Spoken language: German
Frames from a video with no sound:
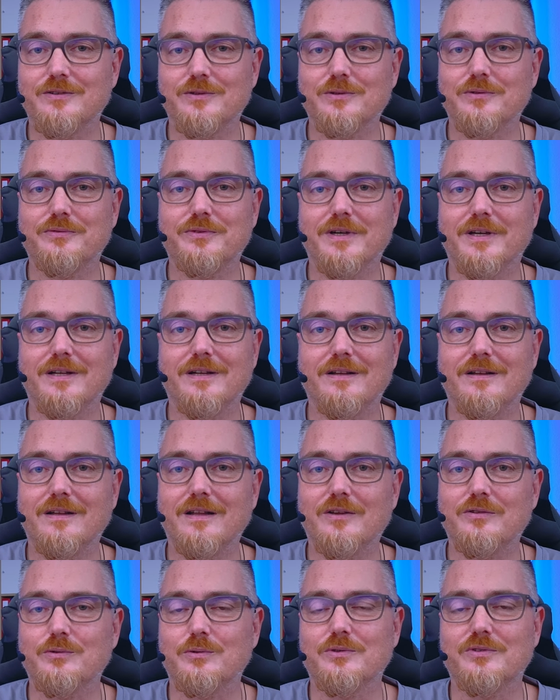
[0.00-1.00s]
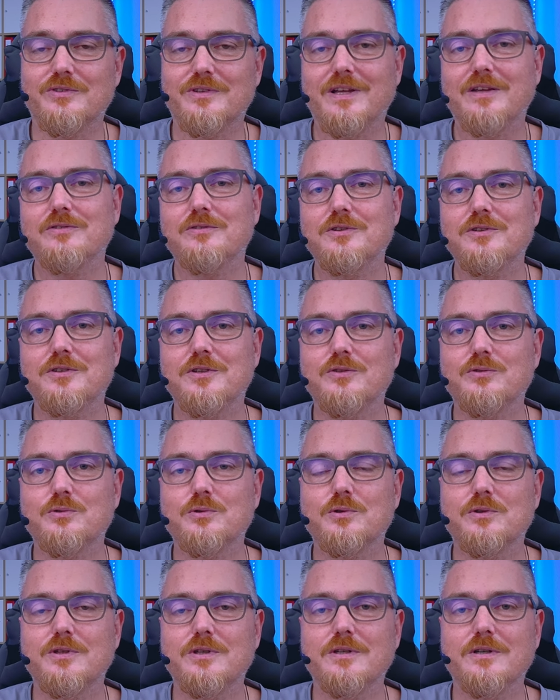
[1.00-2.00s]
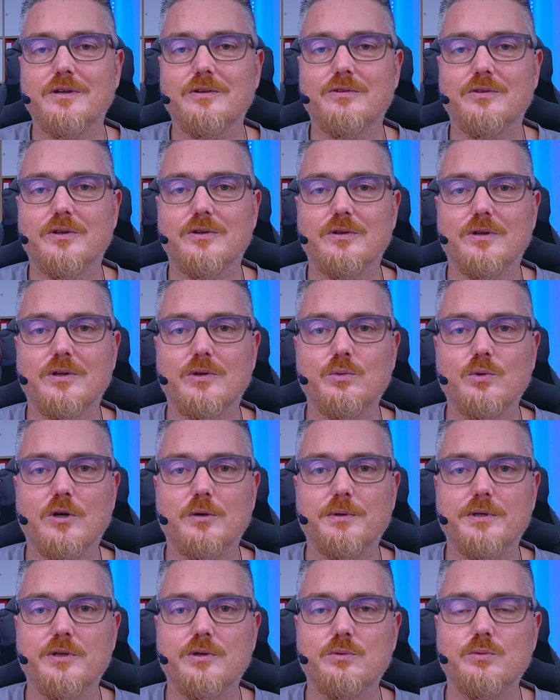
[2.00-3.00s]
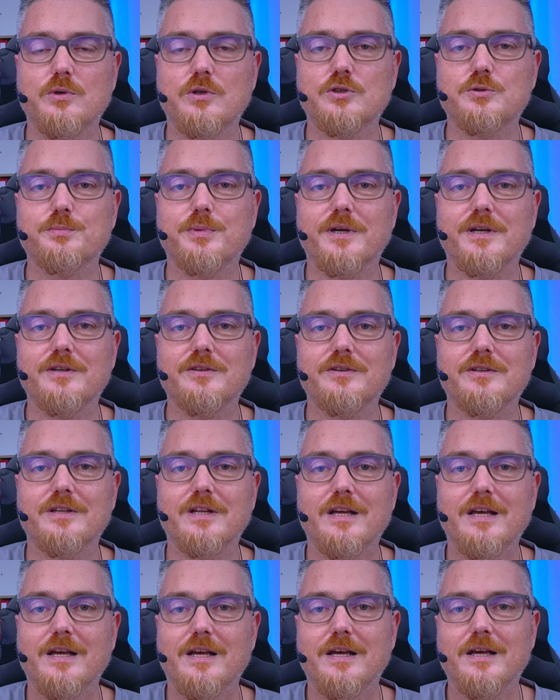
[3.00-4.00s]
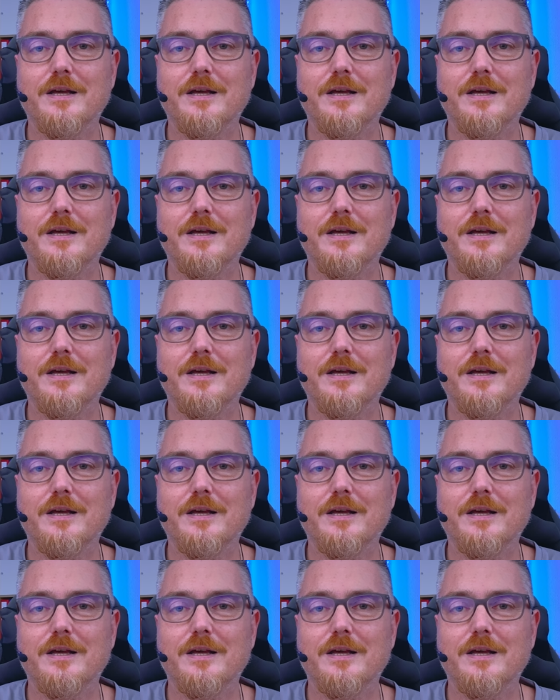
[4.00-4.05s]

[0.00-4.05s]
Insofern lasst uns das nicht diskutieren, sondern nur über die Uhr sprechen.